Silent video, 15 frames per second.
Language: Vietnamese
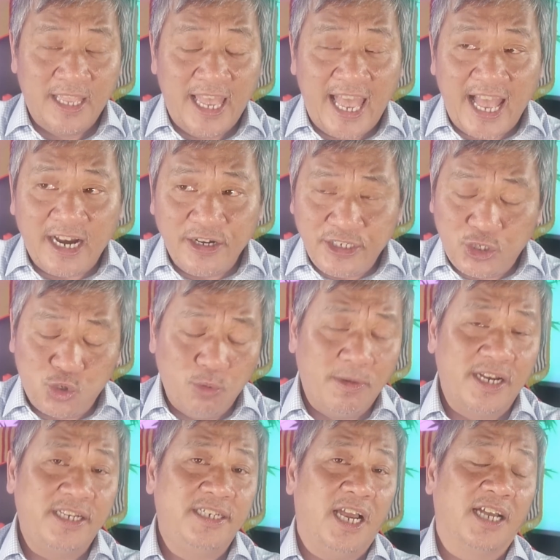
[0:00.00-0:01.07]
Harry
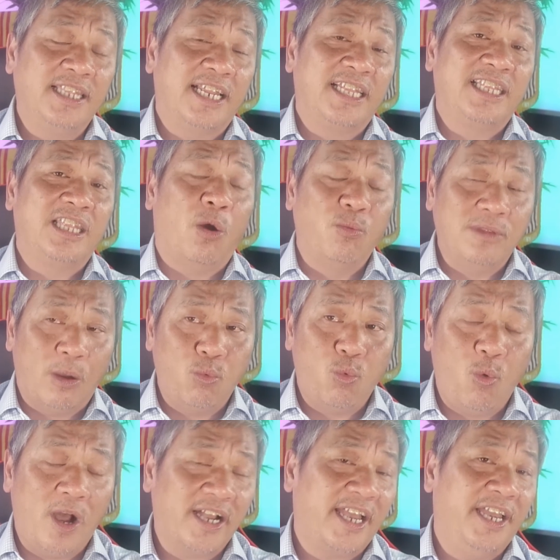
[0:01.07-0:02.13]
Truman trở thành tổng thống
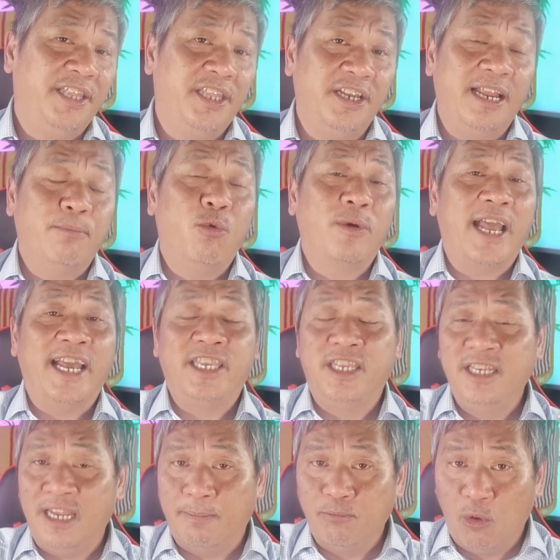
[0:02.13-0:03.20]
của Hoa Kỳ từ năm
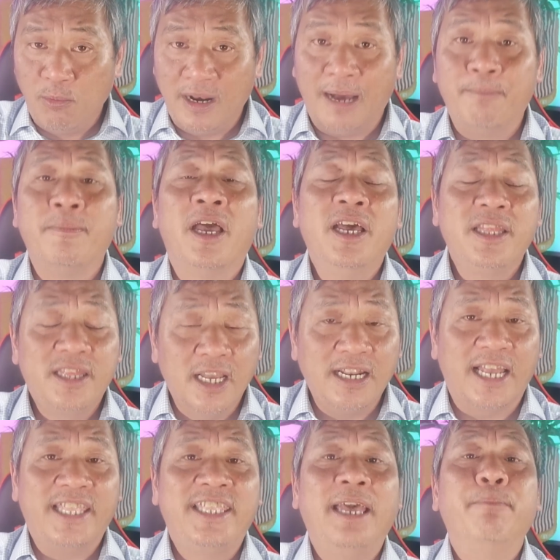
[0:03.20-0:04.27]
1945, tức
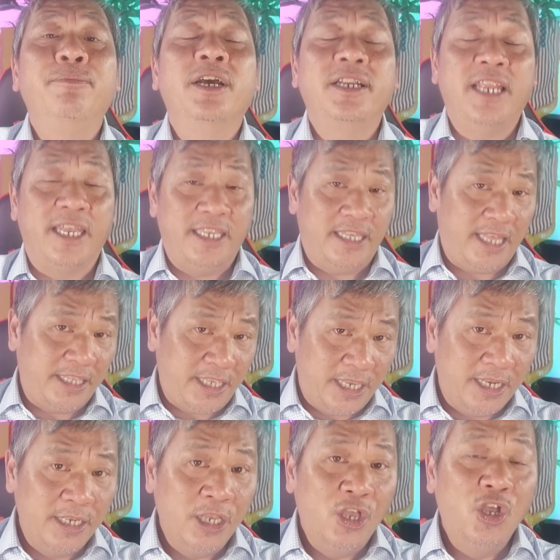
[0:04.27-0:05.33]
là chấm dứt đề nghị thế chiến,